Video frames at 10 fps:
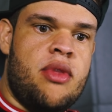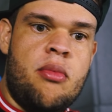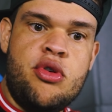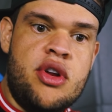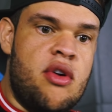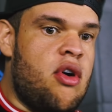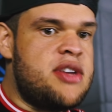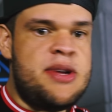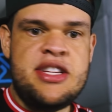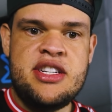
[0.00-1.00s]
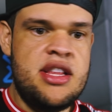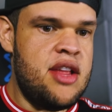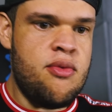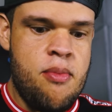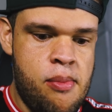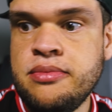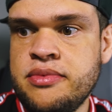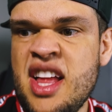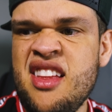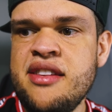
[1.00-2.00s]
O Portuga não gosta de maçã de jeito nenhum.
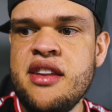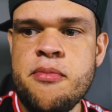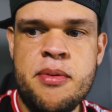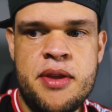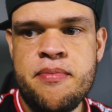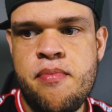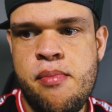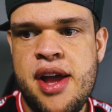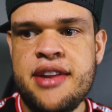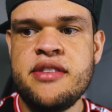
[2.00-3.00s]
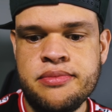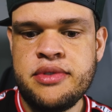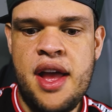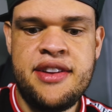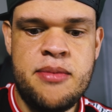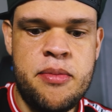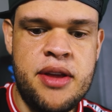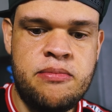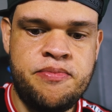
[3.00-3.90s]
É até estranho pra mim, mas é assim mesmo, né?